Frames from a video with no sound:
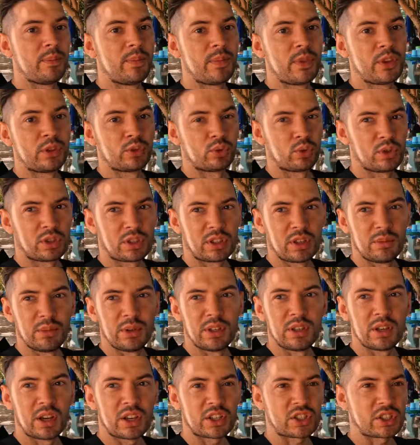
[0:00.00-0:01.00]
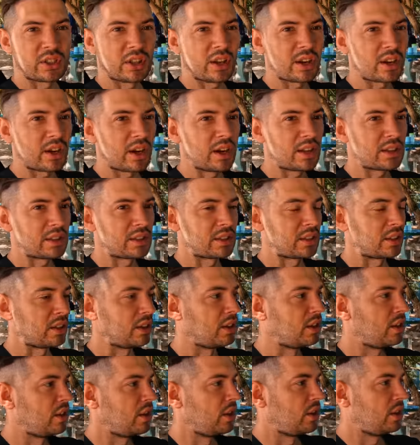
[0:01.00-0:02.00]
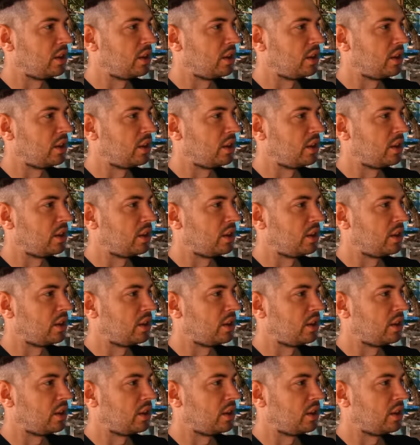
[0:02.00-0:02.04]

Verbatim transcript: То есть ты меняешь локации,